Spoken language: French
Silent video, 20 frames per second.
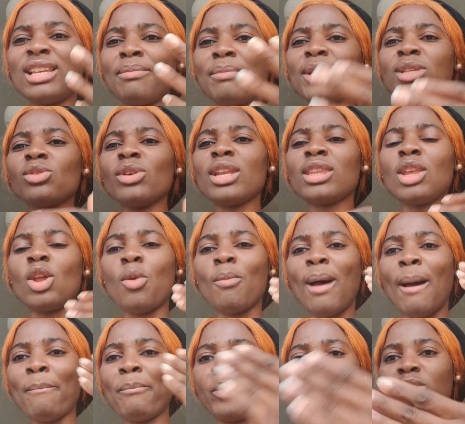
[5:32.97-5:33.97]
cette maison est
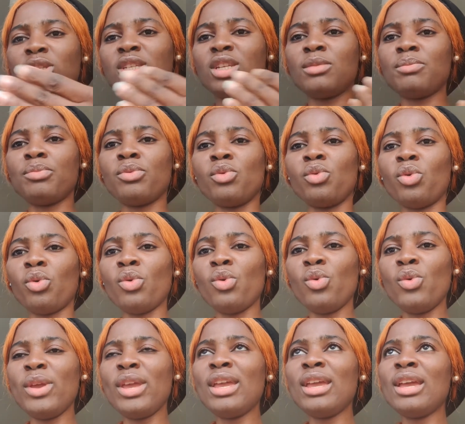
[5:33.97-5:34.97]
tellement petite pour
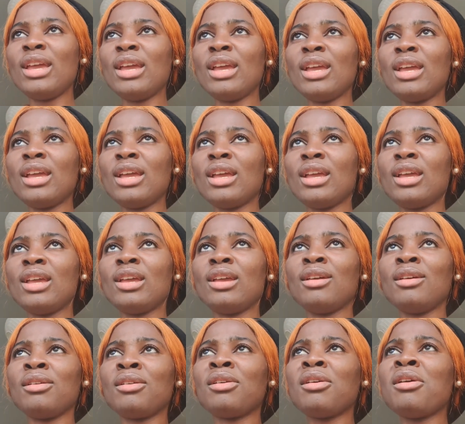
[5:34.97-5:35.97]
lui
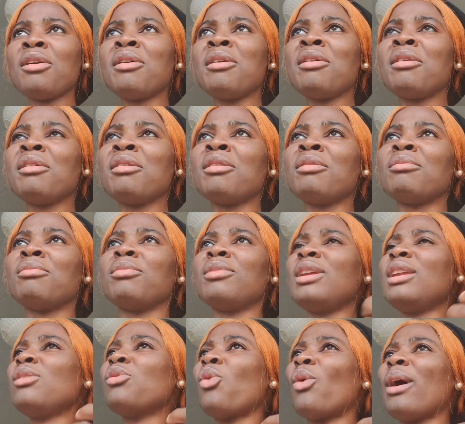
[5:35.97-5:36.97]

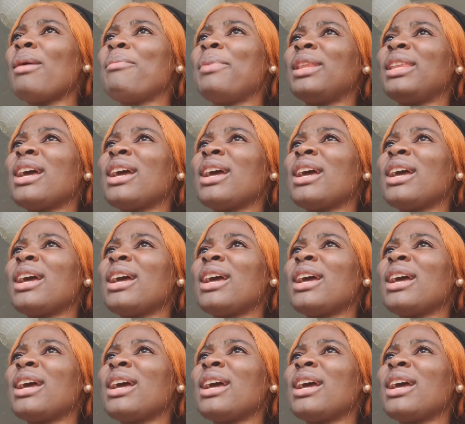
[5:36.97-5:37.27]
qu'il aurait